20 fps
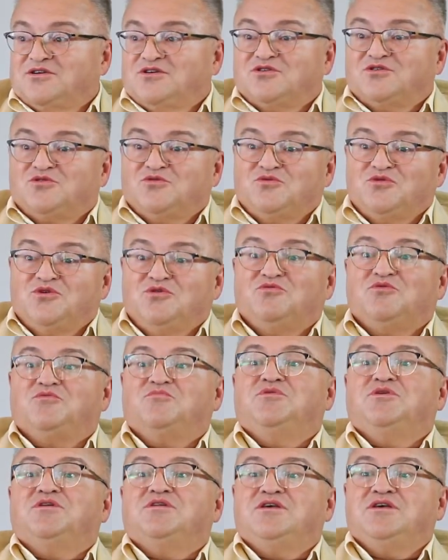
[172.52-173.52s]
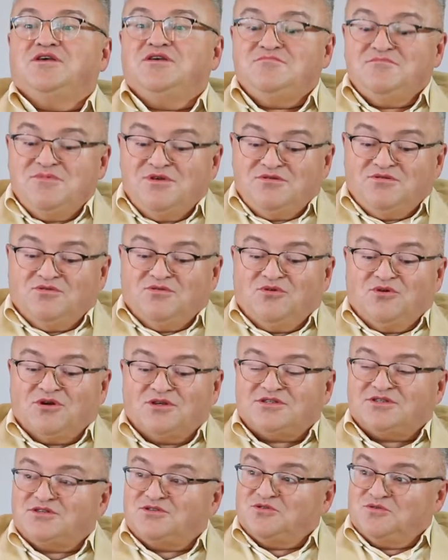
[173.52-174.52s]
то у него был и
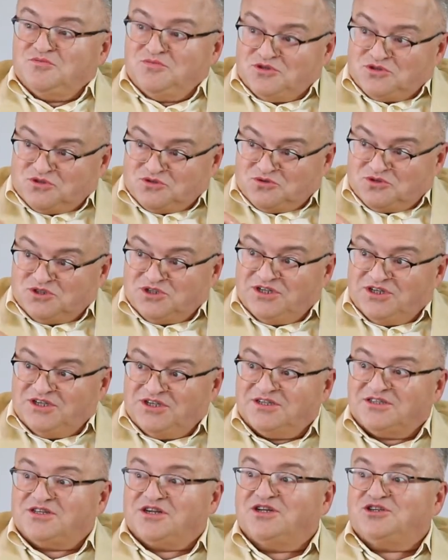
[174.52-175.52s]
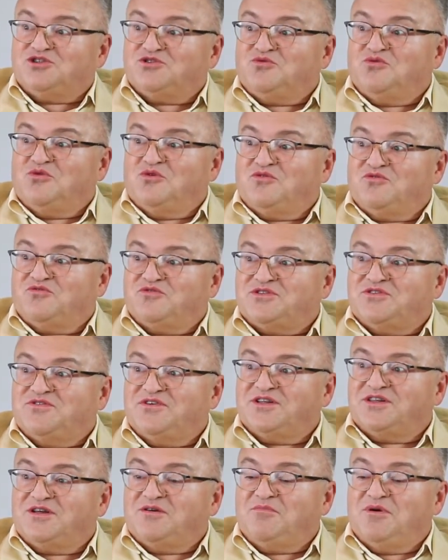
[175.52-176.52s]
миоз, то бишь сужение зрачков,
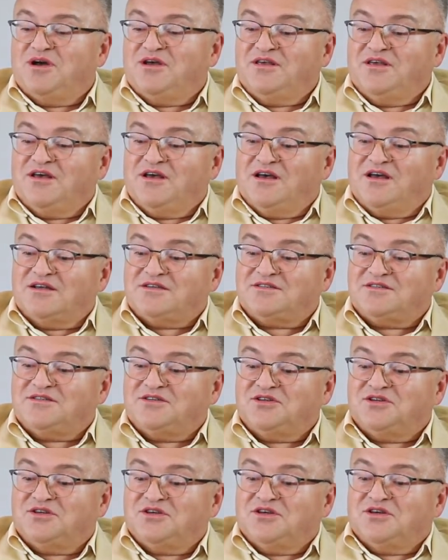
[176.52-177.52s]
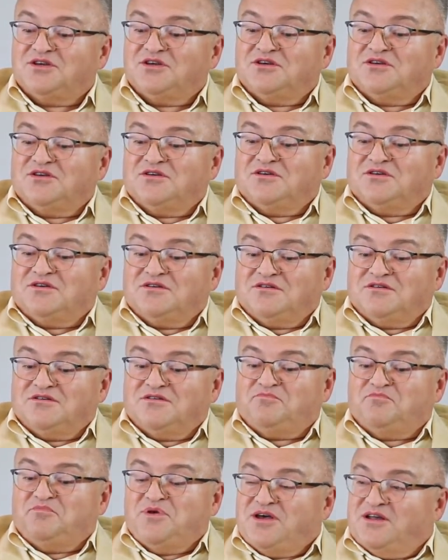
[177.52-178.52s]
светобоязнь, э,
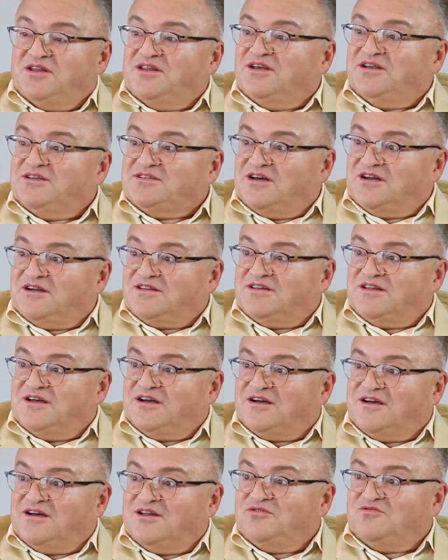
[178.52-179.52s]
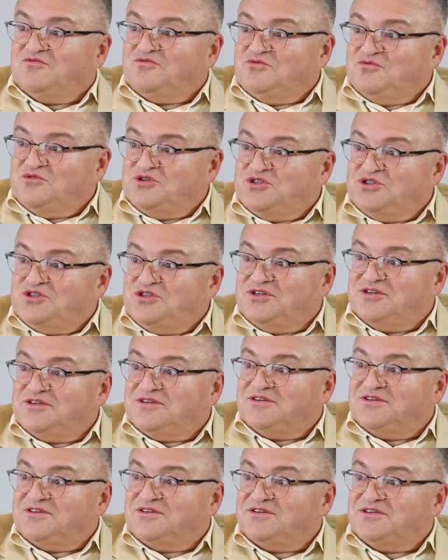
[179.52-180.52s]
пена изо рта, конвульсии.
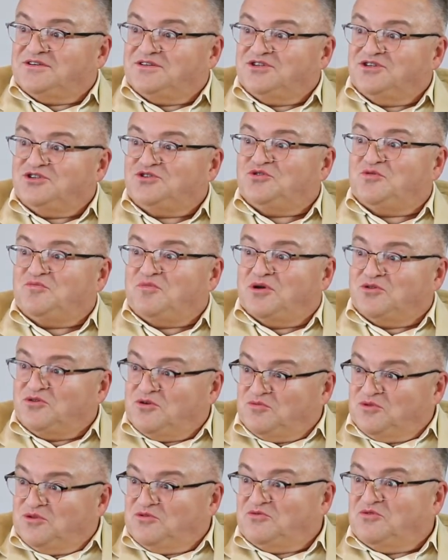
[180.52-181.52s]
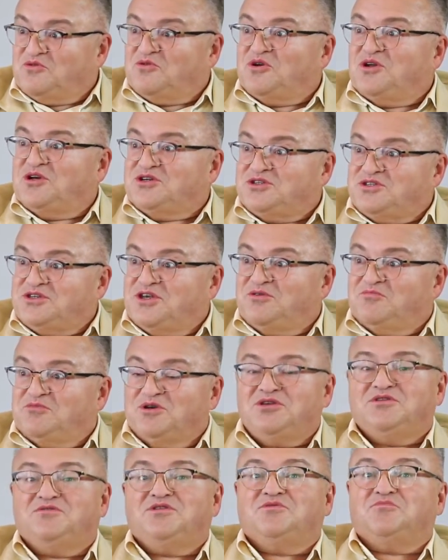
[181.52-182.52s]
Ничего подобного у Алексея мы
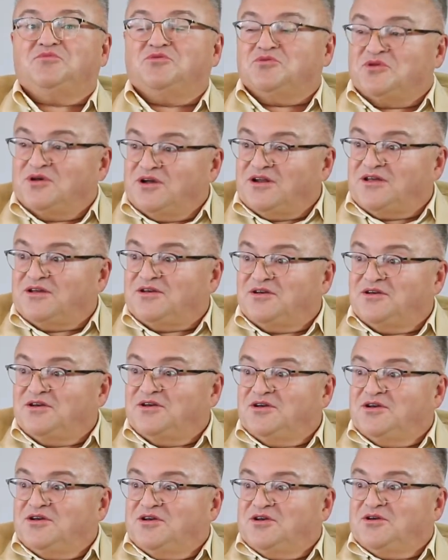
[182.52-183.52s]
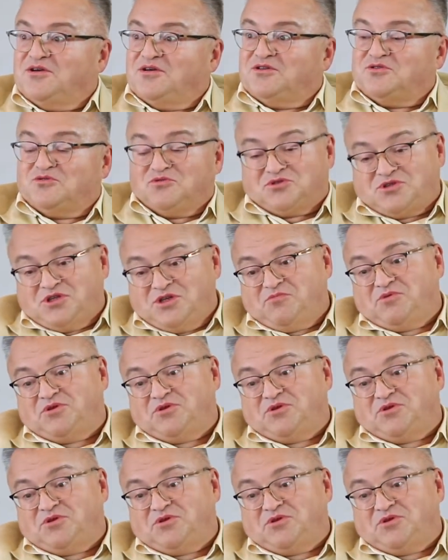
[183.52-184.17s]
не наблюдали. То есть либо